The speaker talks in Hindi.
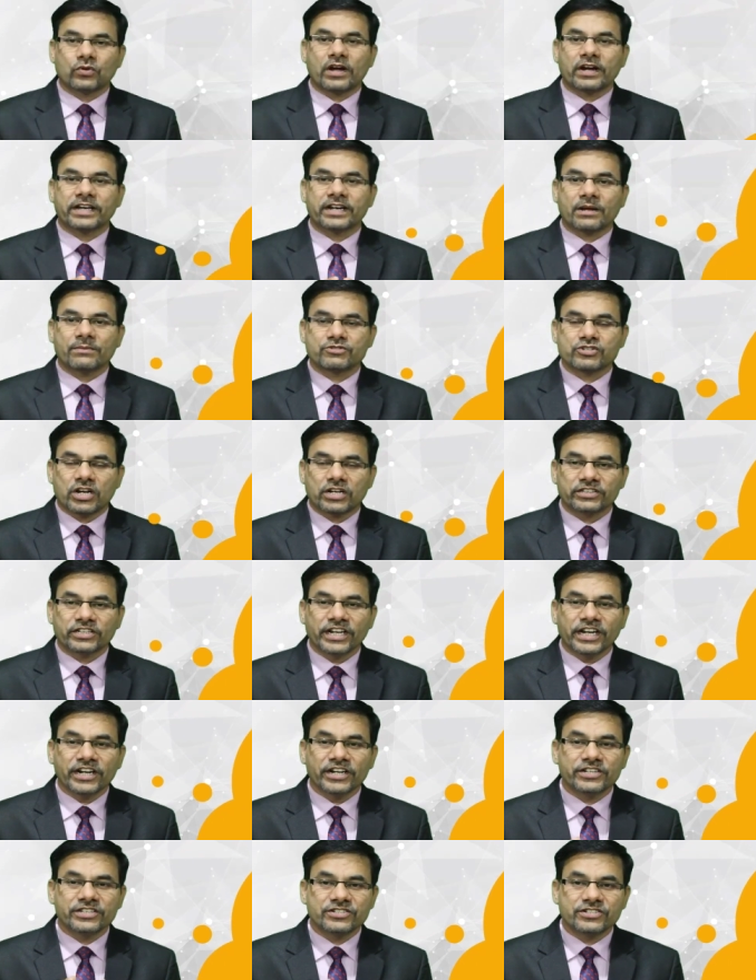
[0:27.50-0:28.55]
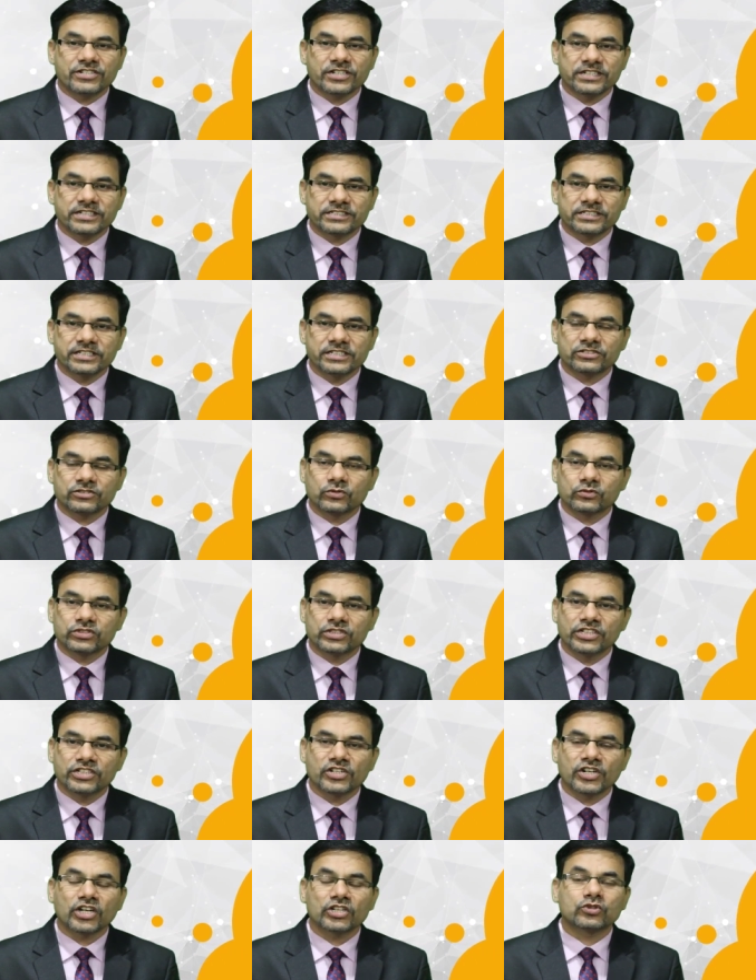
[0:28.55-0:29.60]
तो अगर आप चाहते हैं डिजिटल स्किल्स को
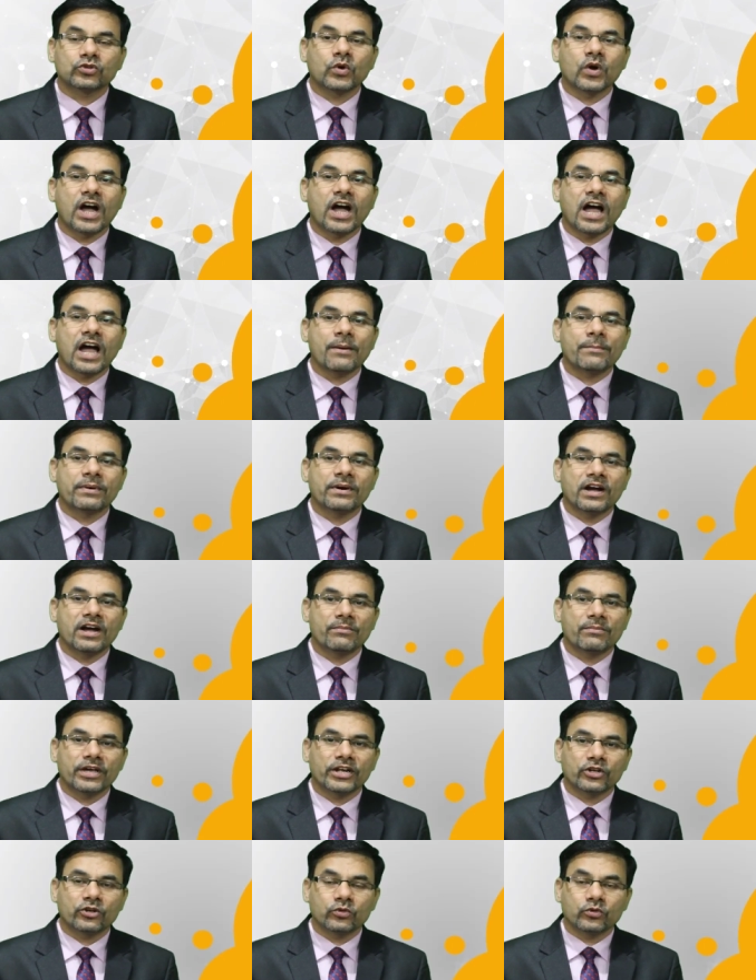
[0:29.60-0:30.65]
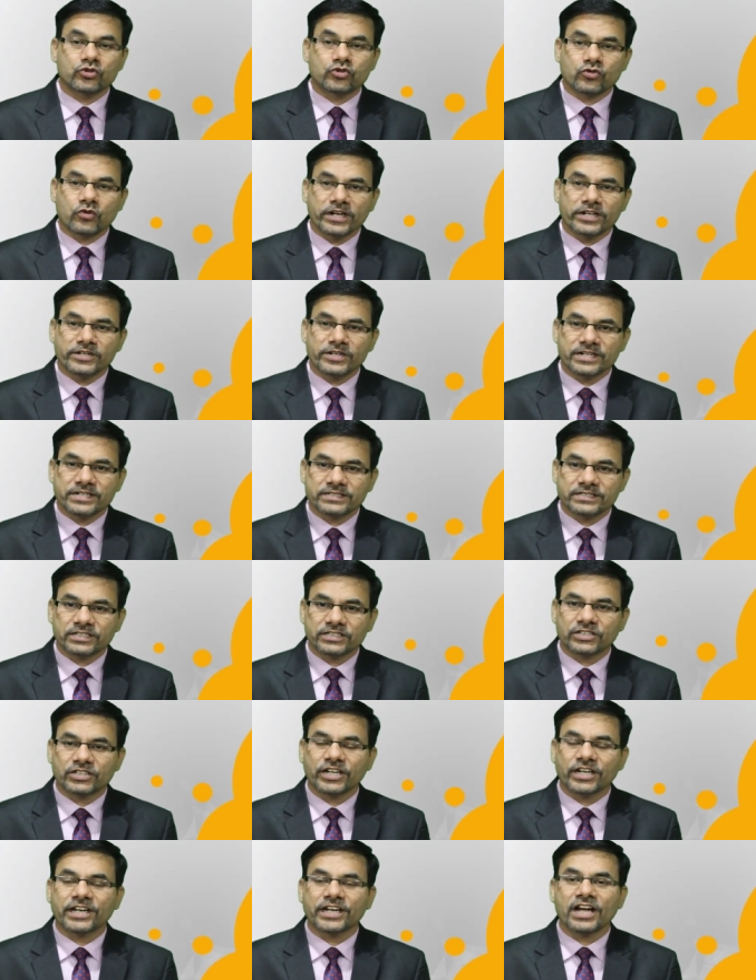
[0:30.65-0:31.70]
सीखना तो आप हमारे को ज्वाइन कर
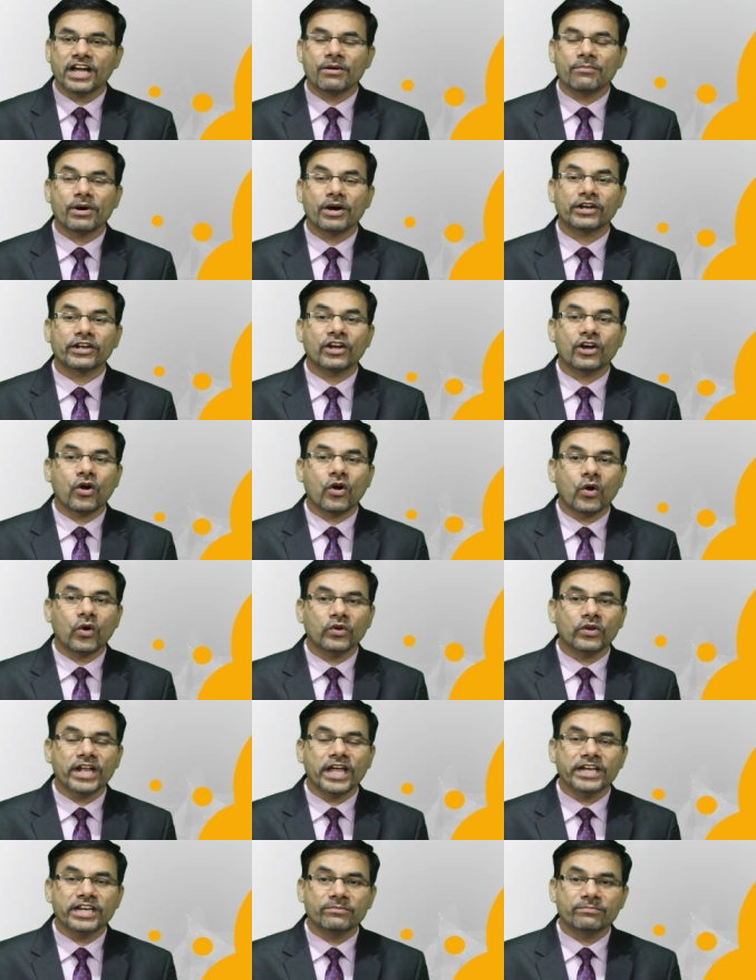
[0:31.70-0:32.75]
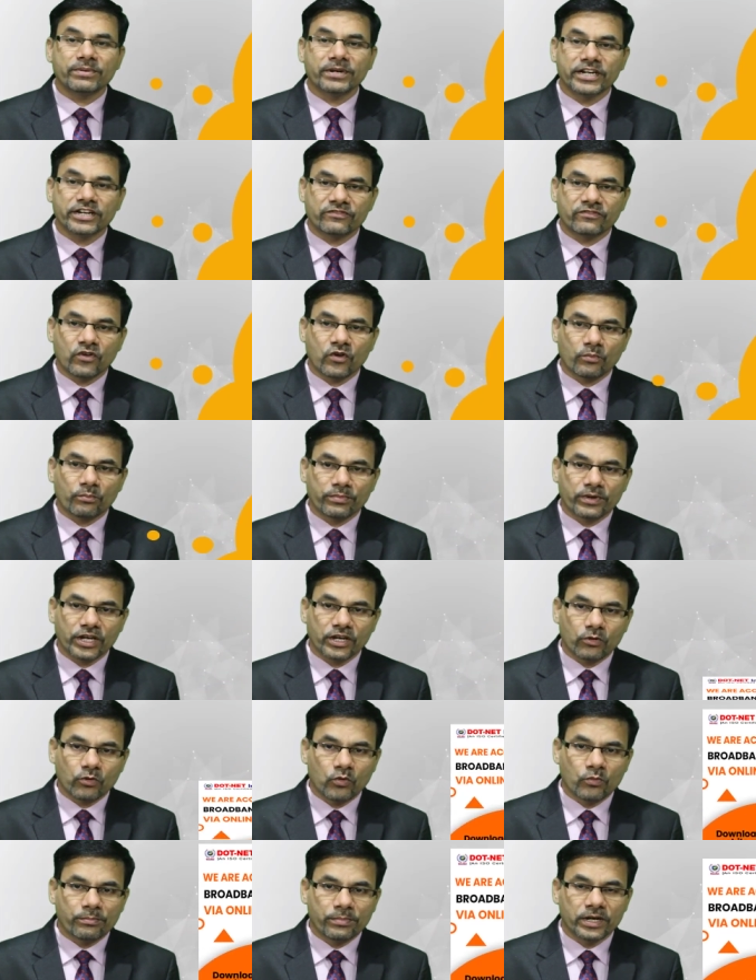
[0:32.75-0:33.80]
सकते हैं हमारे ऑनलाइन प्लेटफॉर्म के
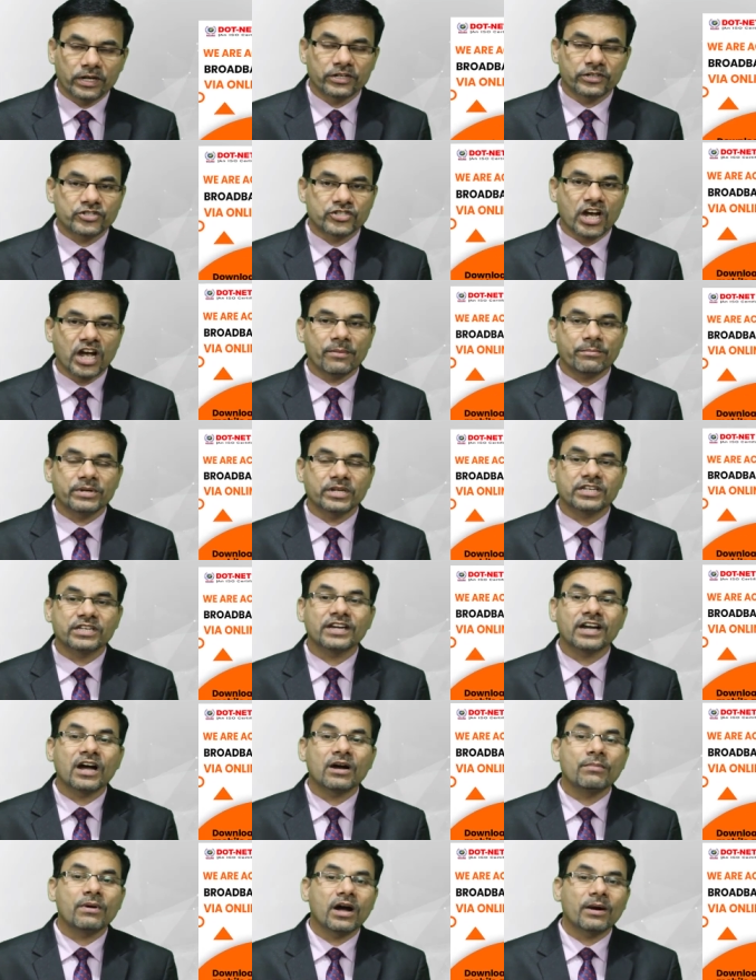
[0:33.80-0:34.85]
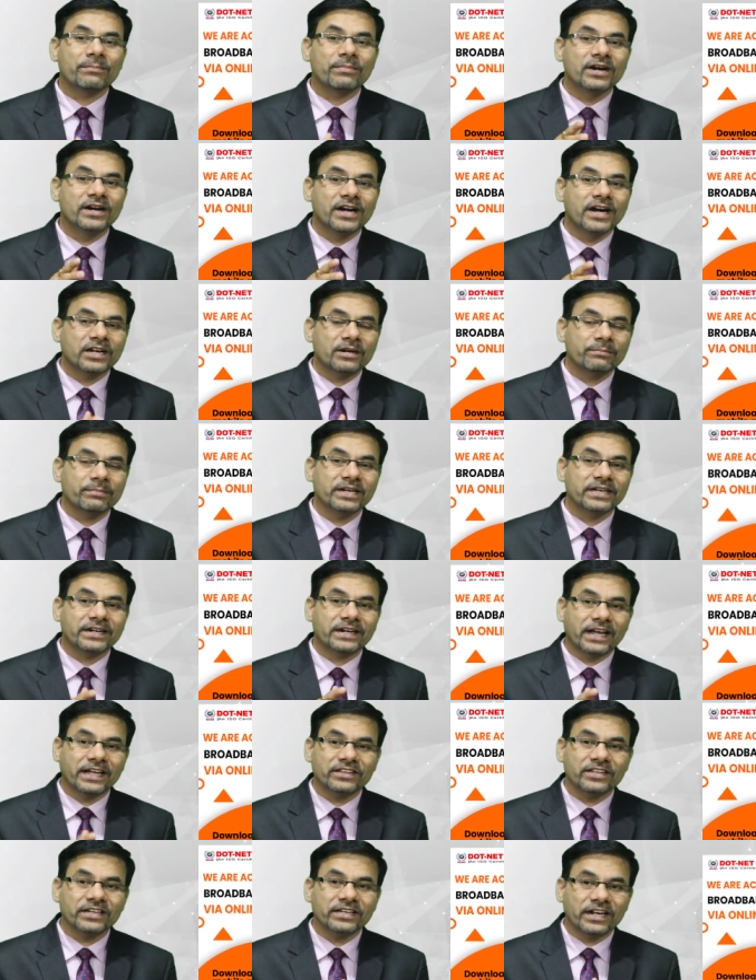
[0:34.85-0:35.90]
ऊपर जहां पे कि अब आप घर पे
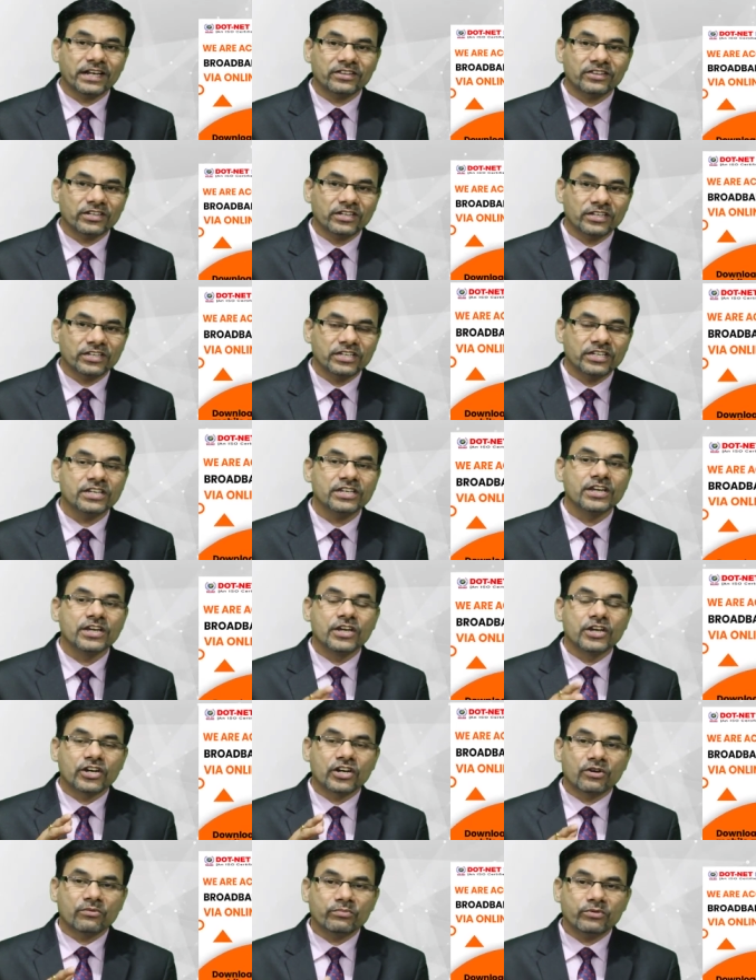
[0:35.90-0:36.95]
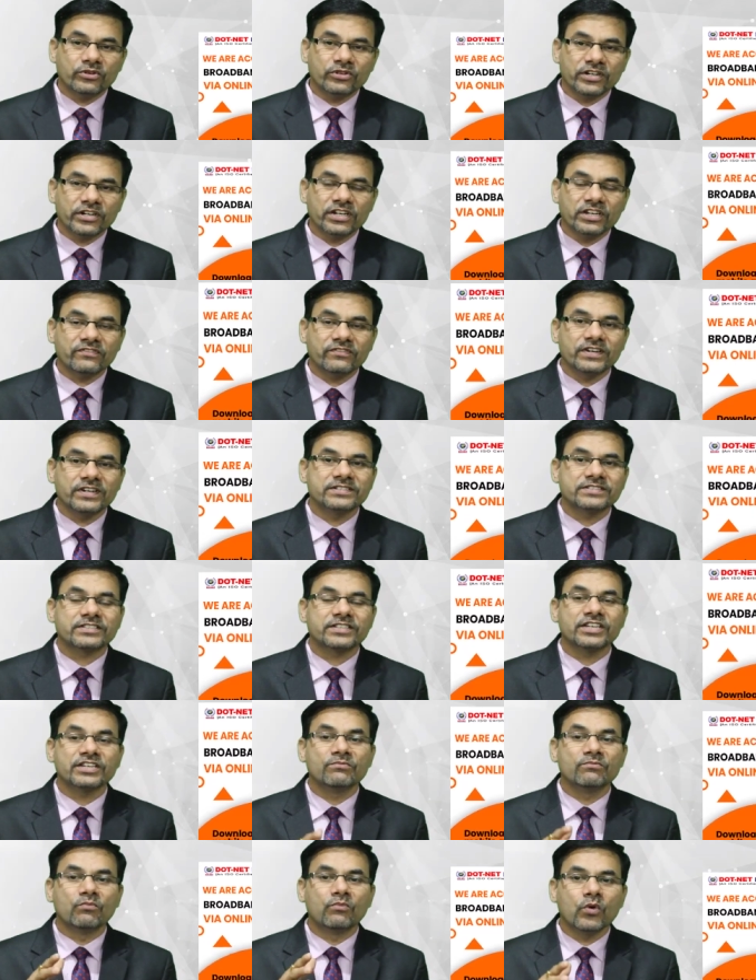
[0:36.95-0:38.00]
रहते रहते ही कंप्यूटर की फील्ड्स
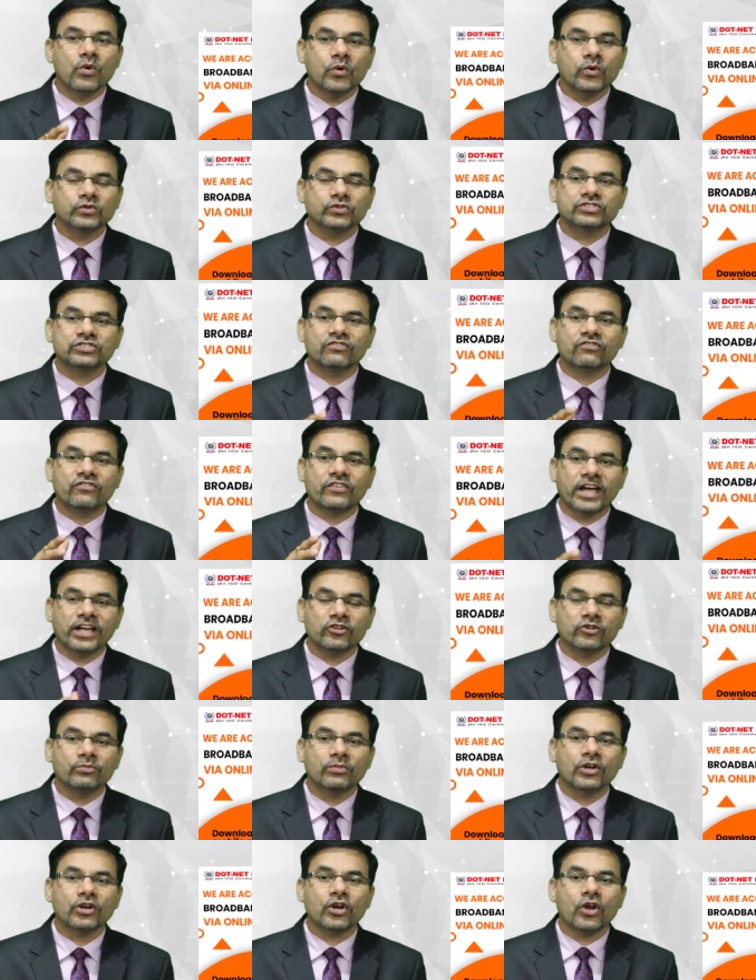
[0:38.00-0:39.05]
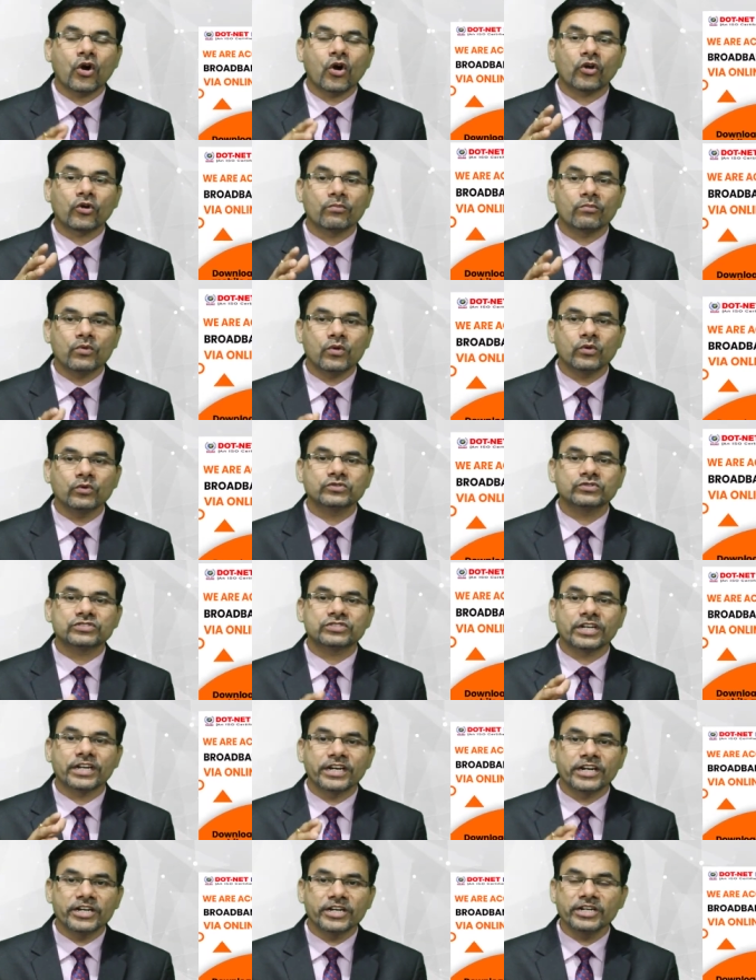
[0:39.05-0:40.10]
की मोस्ट वैल्यूबल और
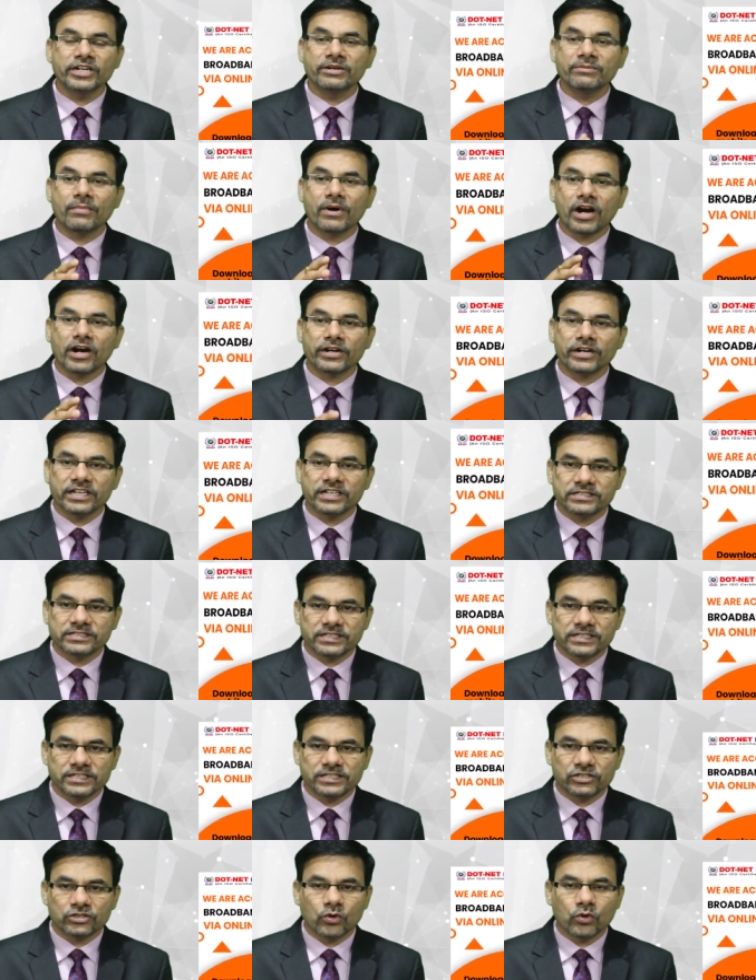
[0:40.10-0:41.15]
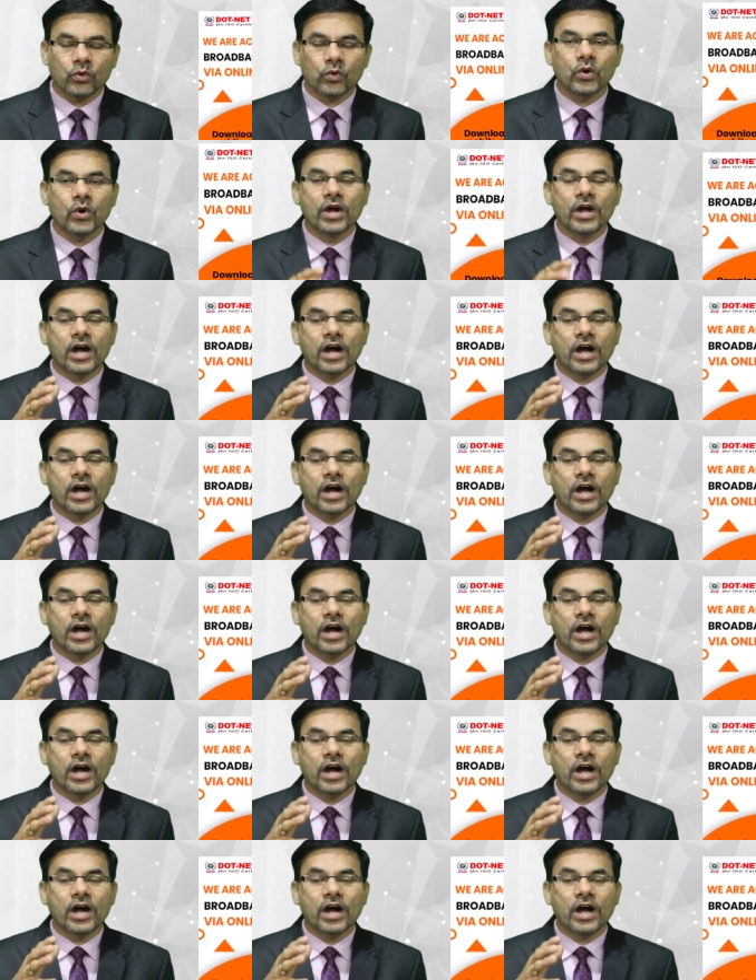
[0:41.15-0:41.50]
मोस्ट इन डिमांड स्किल्स को